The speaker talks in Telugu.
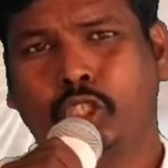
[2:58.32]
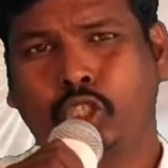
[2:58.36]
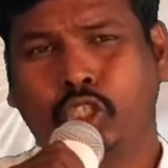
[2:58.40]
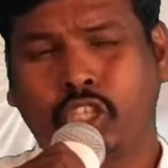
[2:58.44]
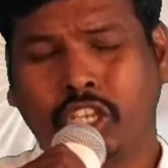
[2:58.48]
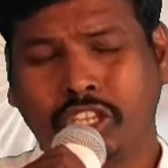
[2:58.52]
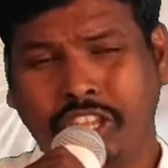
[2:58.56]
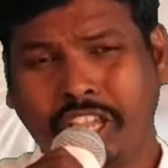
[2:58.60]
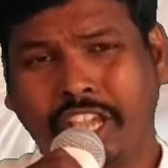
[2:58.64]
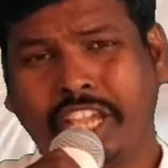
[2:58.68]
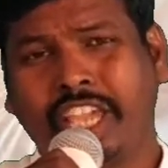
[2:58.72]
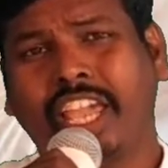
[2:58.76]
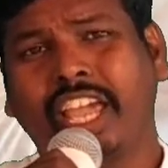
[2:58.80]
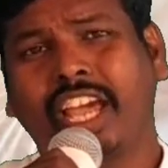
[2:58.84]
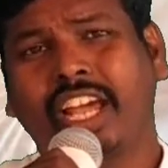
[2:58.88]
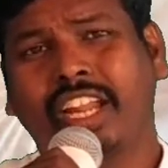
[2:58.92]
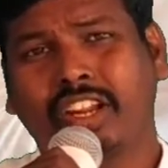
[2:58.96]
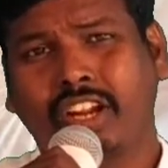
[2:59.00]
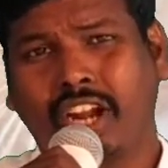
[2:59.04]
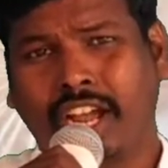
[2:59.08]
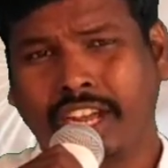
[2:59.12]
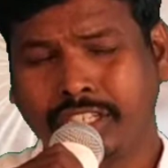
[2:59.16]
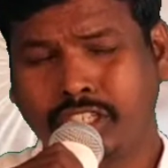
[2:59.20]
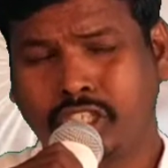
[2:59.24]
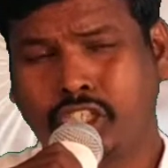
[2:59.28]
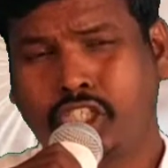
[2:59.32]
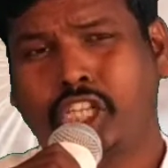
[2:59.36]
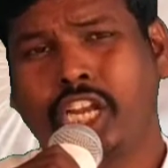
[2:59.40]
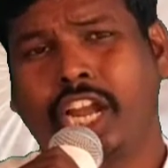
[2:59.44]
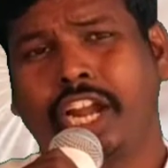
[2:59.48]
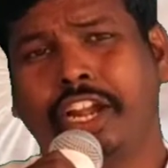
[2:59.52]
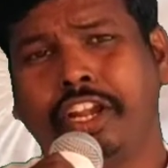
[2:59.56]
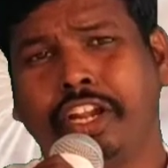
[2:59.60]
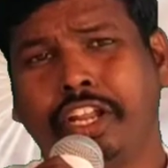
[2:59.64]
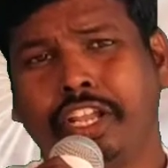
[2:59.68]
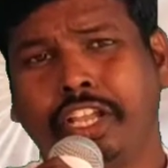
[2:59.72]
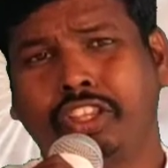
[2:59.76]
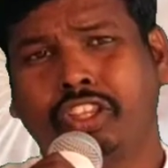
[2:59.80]
సిదికియ
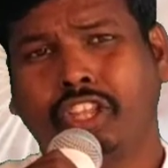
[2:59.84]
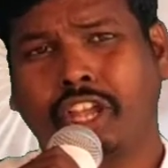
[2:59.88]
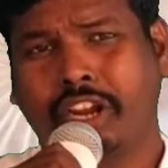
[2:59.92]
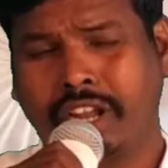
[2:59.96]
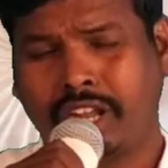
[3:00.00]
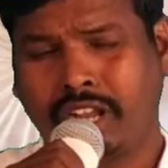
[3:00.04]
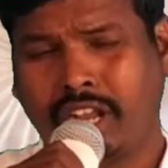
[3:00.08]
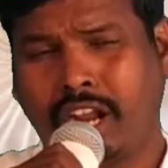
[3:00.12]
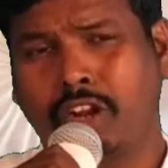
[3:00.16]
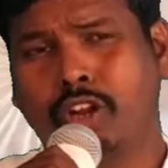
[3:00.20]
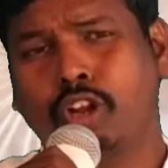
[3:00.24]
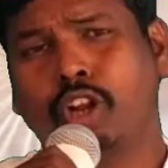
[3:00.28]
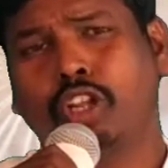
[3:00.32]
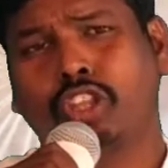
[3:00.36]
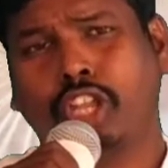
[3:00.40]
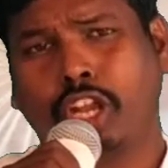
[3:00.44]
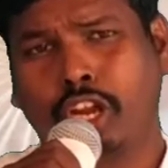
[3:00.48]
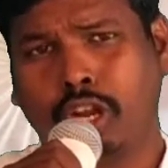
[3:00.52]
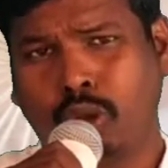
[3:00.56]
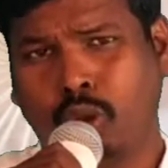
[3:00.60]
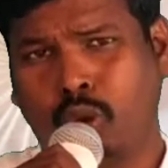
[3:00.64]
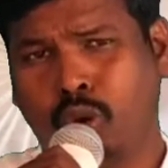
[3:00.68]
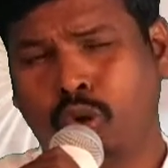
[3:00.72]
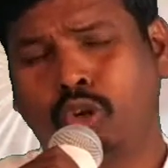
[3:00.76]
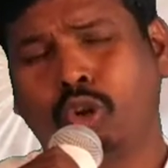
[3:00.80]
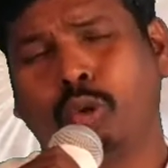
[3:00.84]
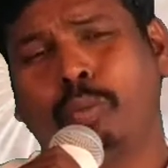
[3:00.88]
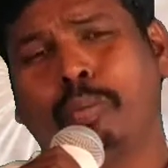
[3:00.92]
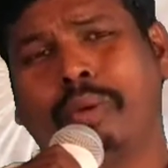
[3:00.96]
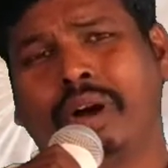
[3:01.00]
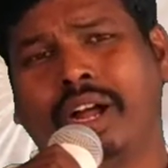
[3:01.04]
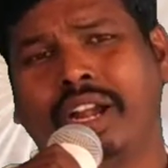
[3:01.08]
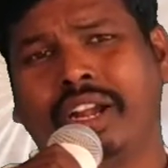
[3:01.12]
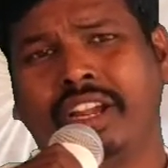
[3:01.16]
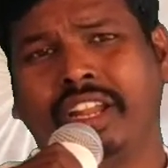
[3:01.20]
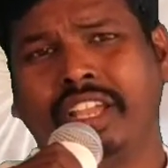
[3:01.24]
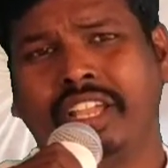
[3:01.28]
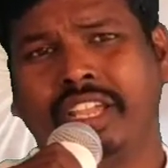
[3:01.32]
రాజ్యాన్ని తన కళ్ళు తన
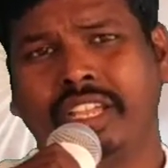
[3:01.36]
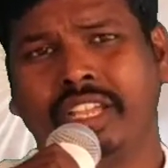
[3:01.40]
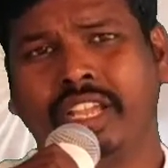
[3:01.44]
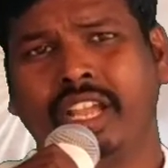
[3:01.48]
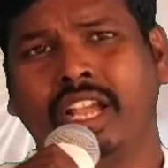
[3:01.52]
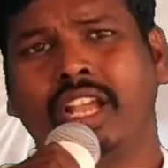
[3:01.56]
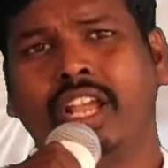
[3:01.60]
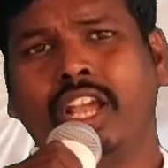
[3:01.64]
కుటుంబాన్ని